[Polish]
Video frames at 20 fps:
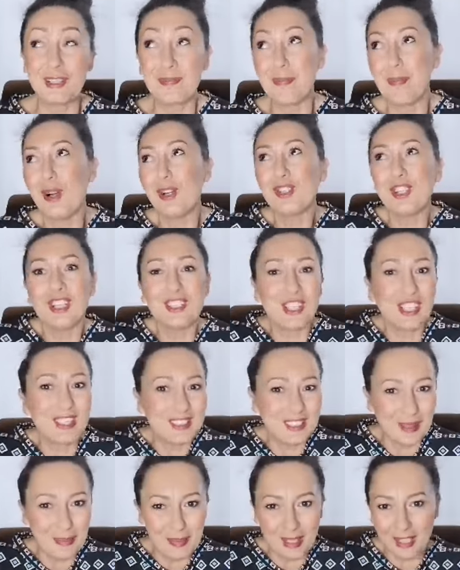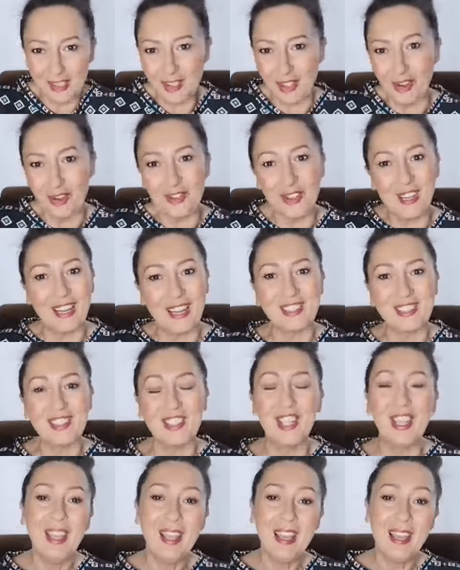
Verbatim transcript: może czasem naciągać.